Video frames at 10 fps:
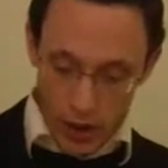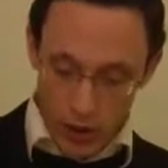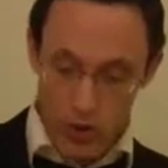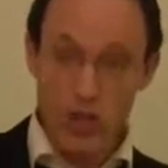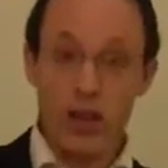
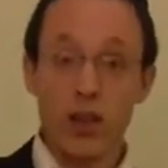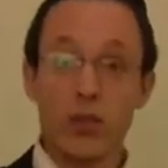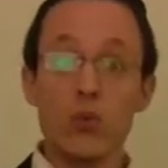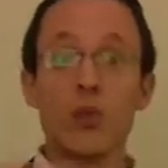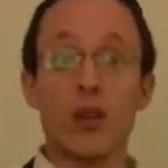que chacun de
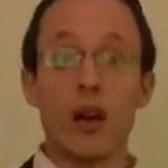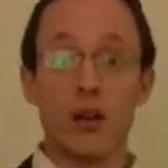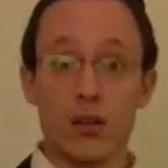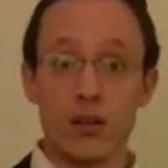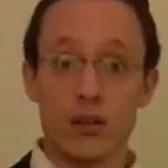nous il a
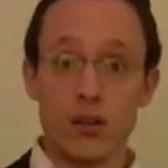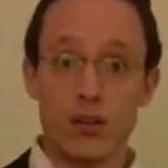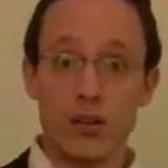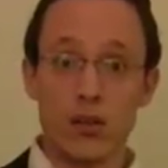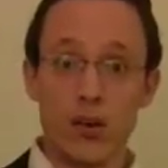
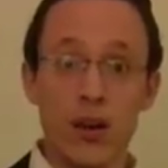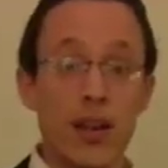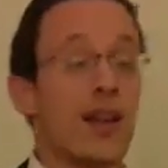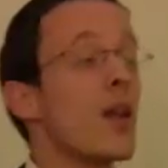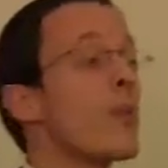
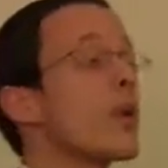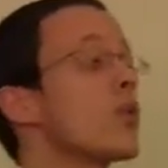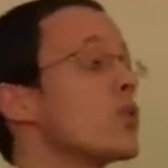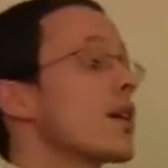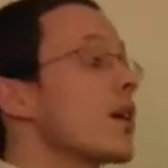quelle est la part de
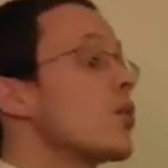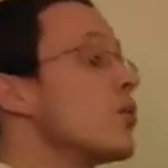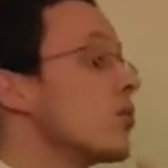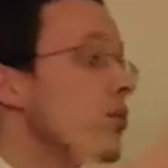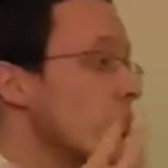chacun de
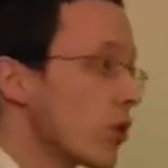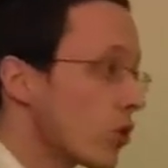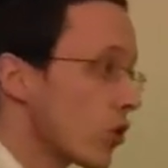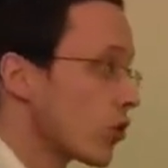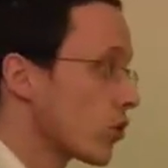nous dans,
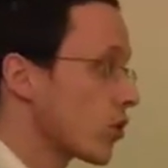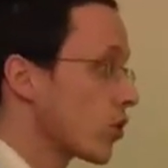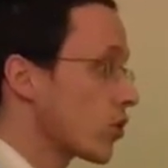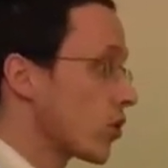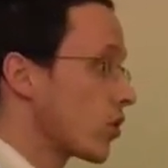
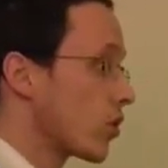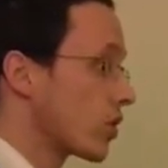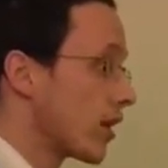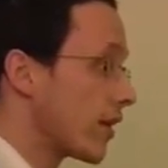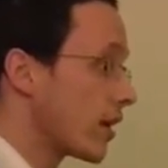notre,
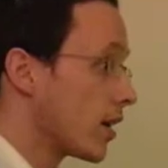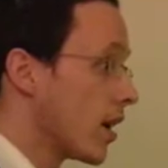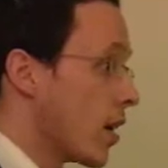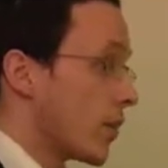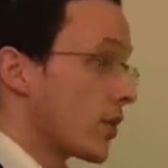travail
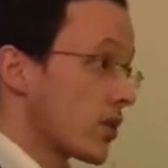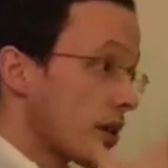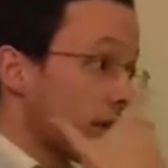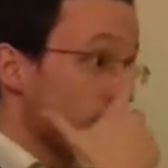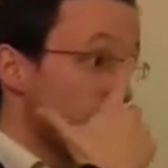Parce que c'est
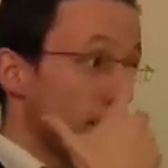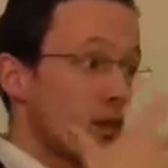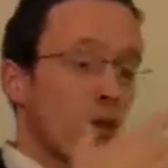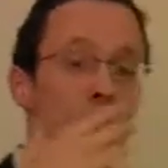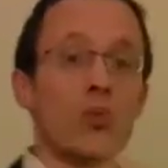vrai que
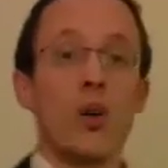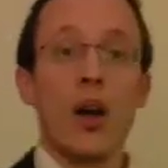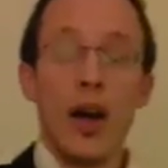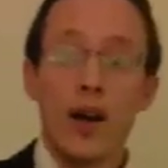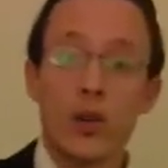maintenant, nous,
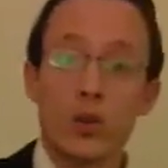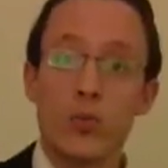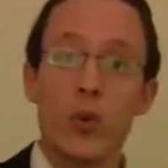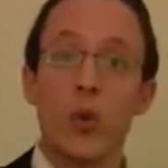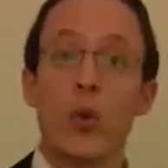à Kadosh
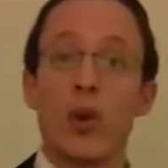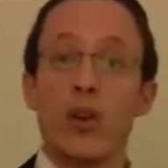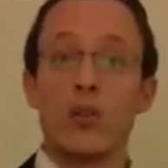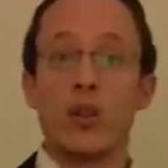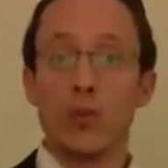il
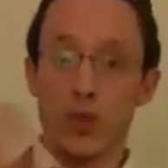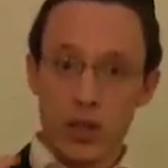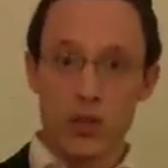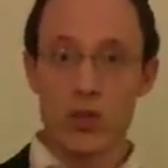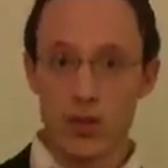nous a demandé
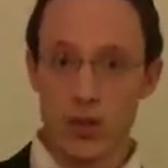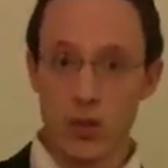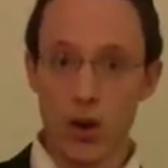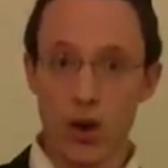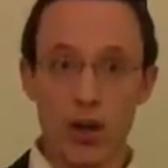d'étudier sa
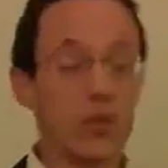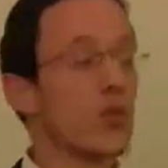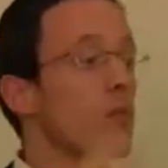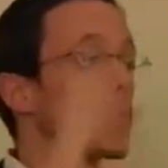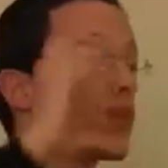Torah. Il nous
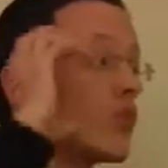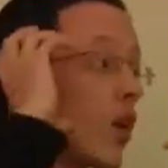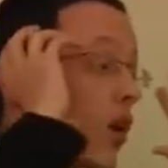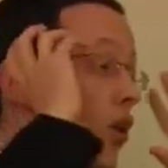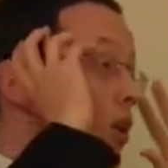a demandé de
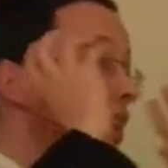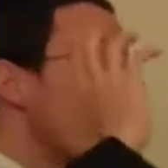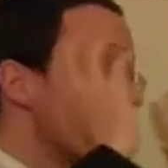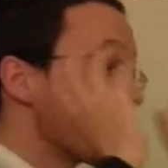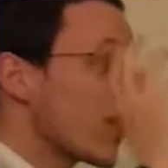voir
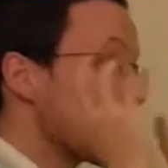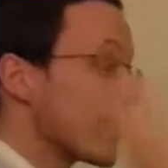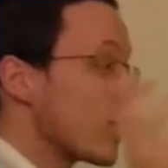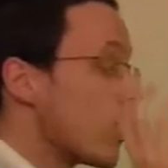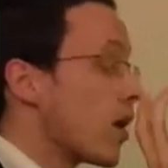l'essentiel,
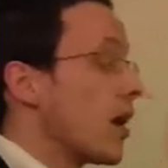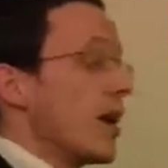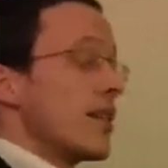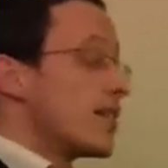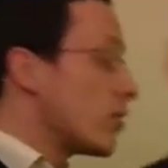c'est quoi
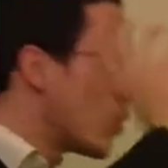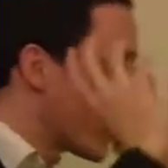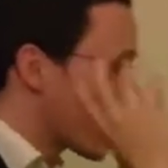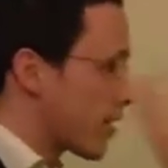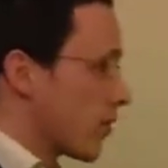C'est de
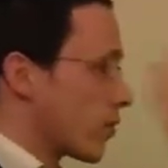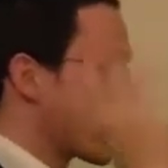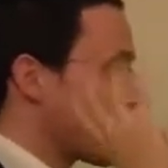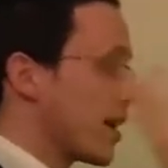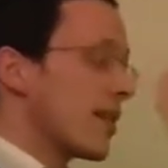faire sa
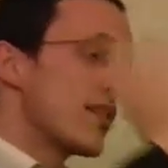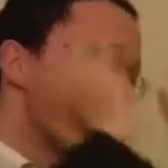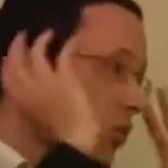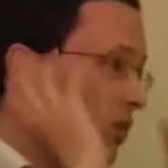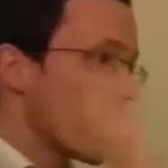volonté, et c'est
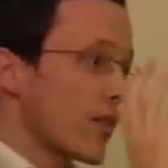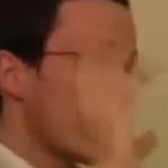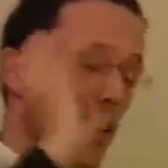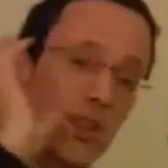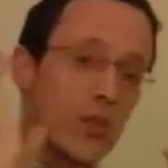de te
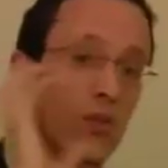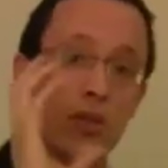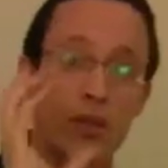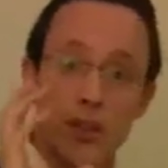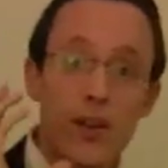servir, et c'est de...
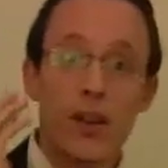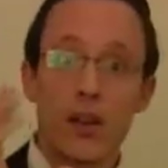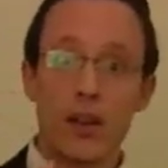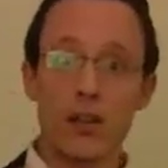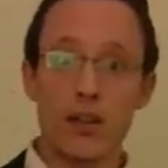C'est vrai,
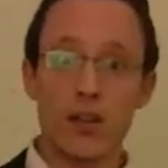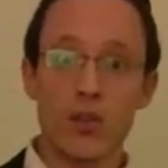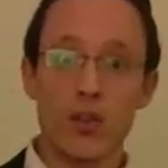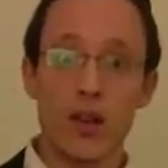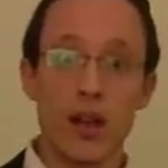c'est
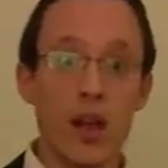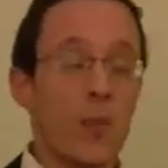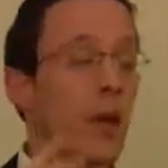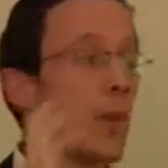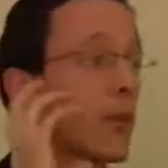l'essentiel.
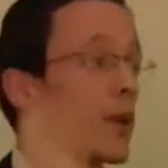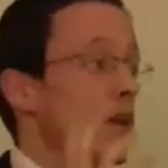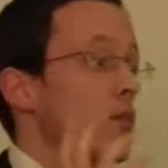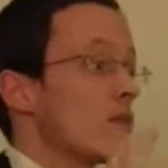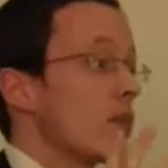Mais la première
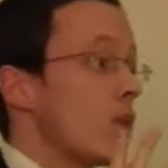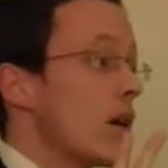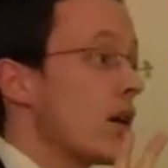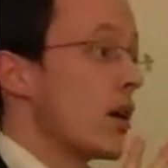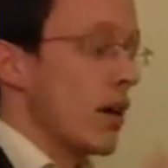question, c'est
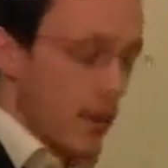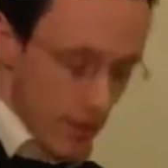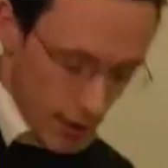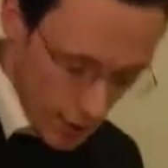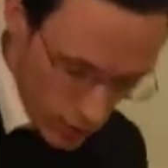quoi
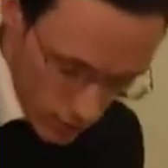C'est...